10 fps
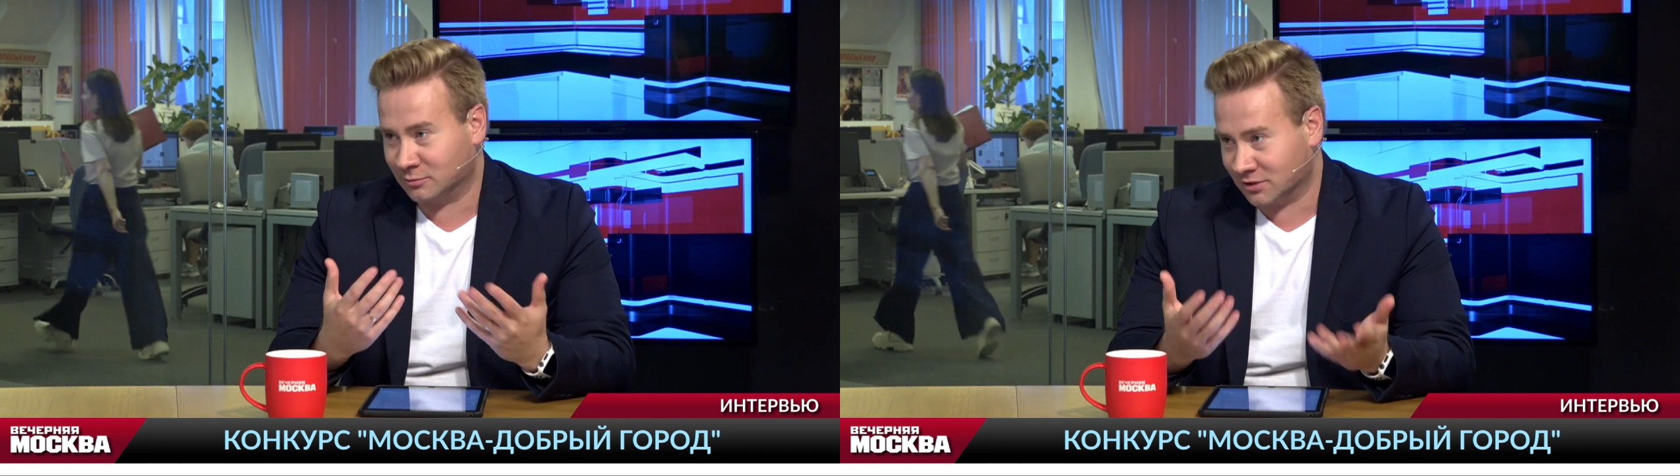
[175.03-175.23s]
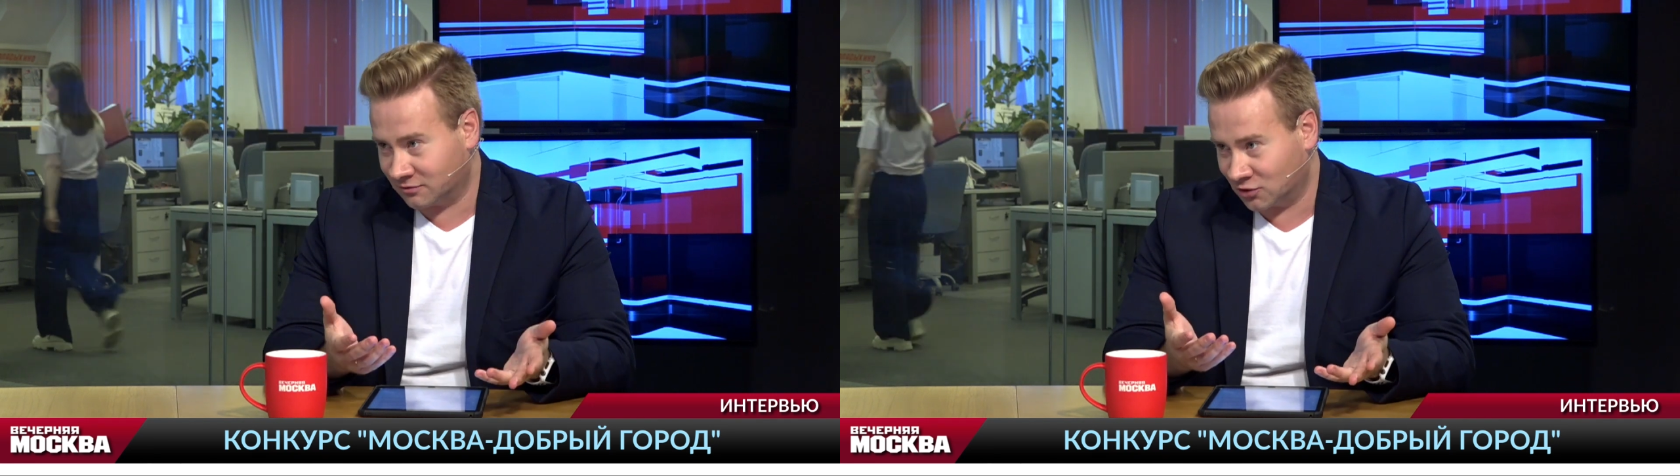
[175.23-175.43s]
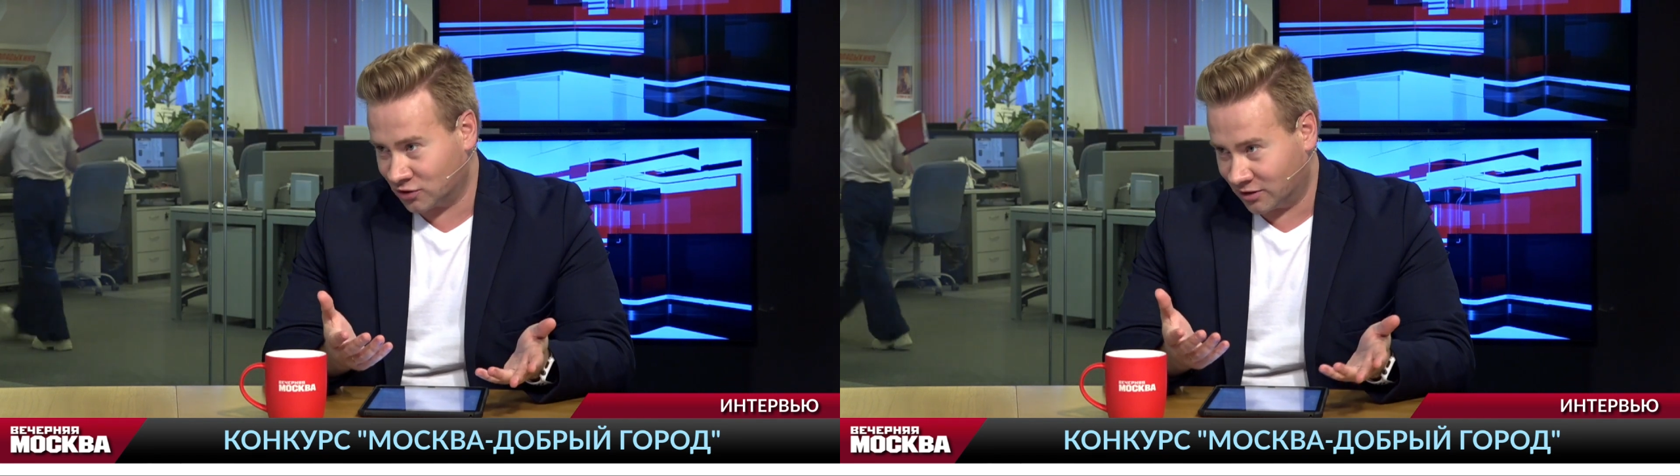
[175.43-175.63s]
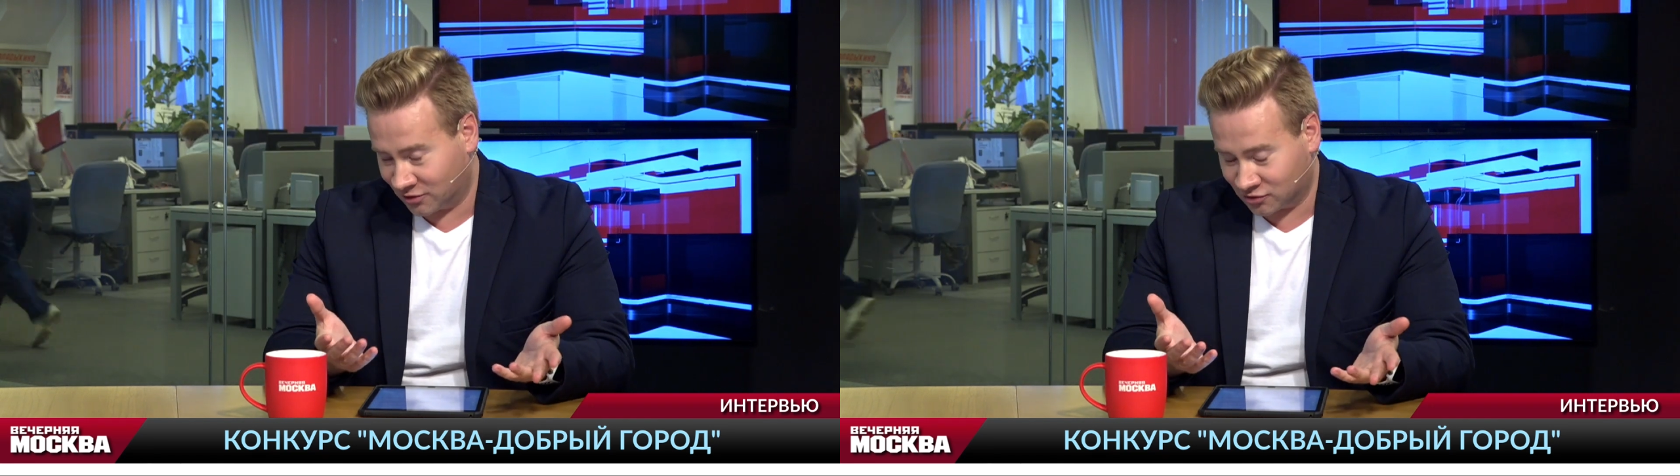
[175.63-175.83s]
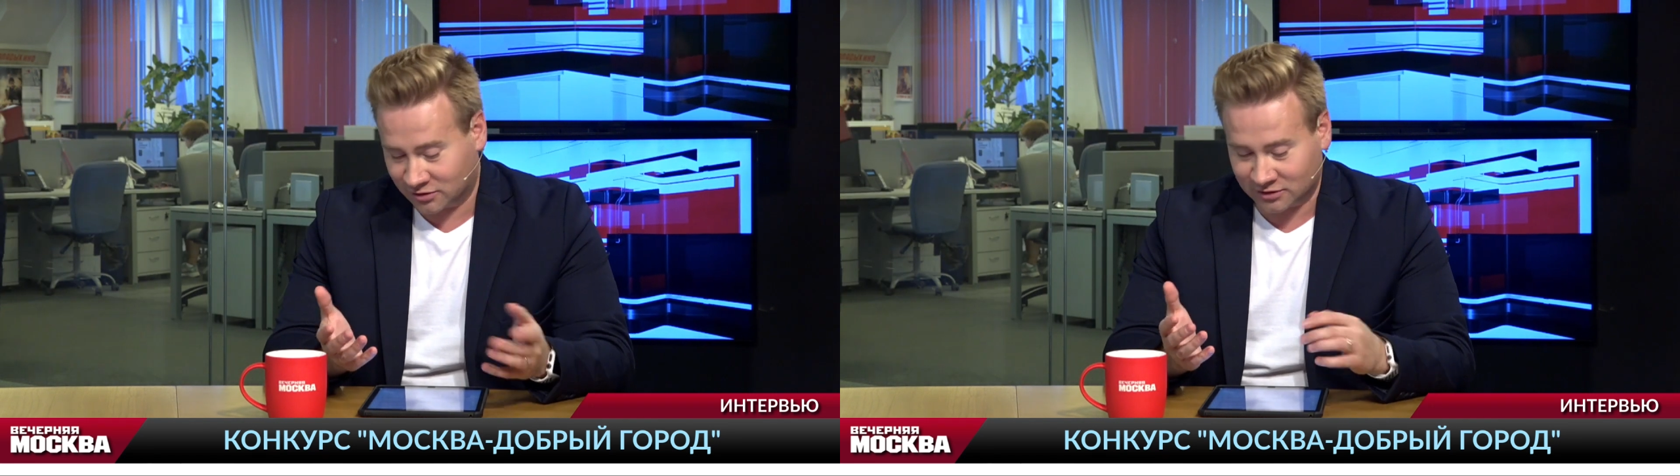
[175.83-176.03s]
на москвичей,
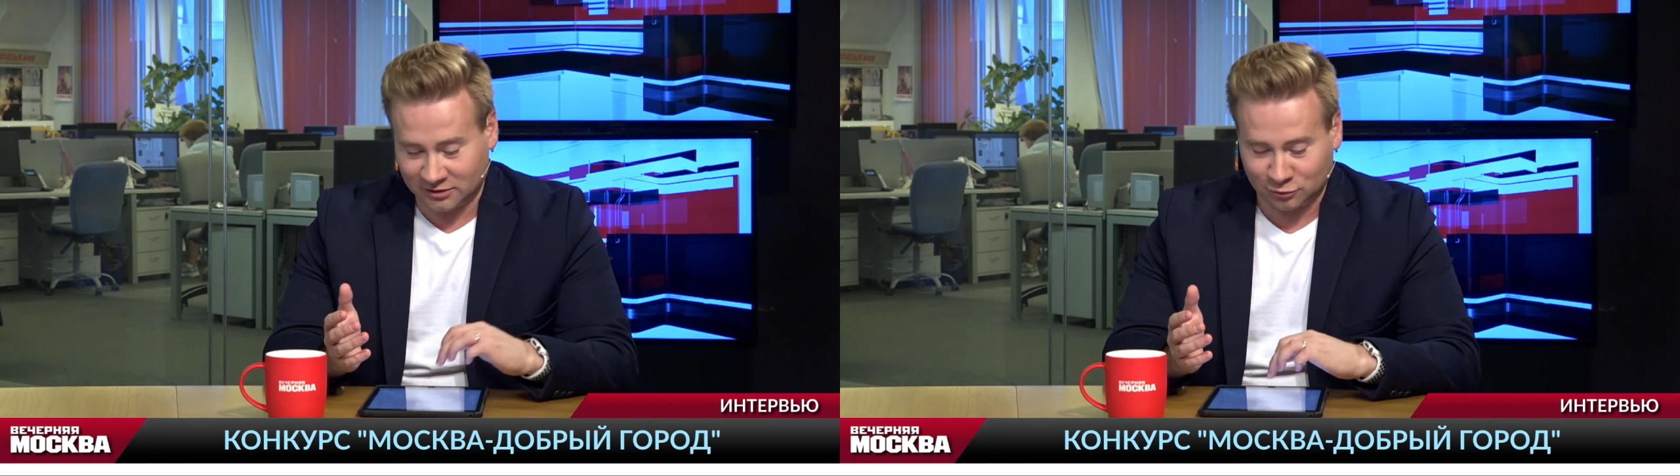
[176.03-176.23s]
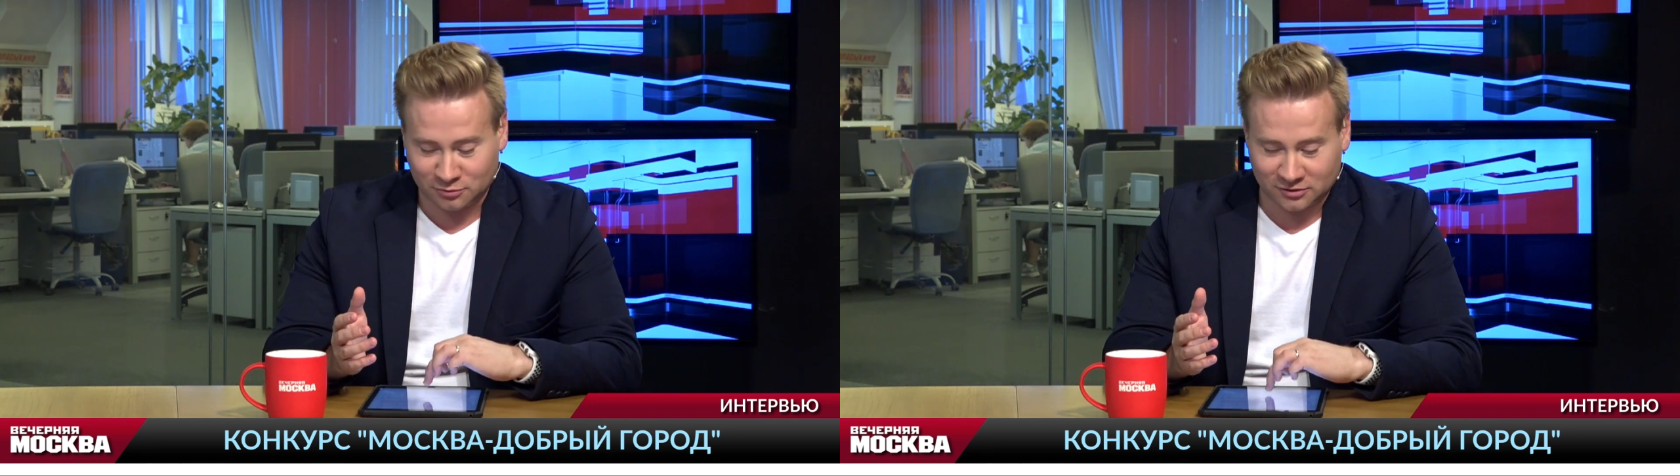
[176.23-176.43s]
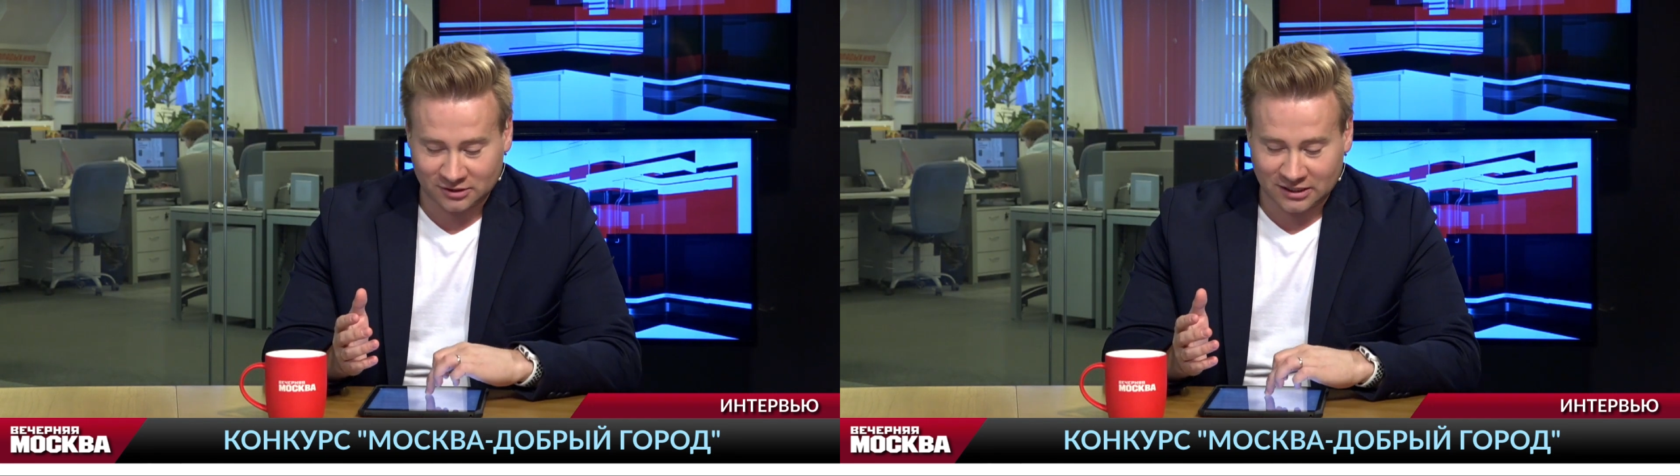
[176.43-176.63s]
на жителей, собственно,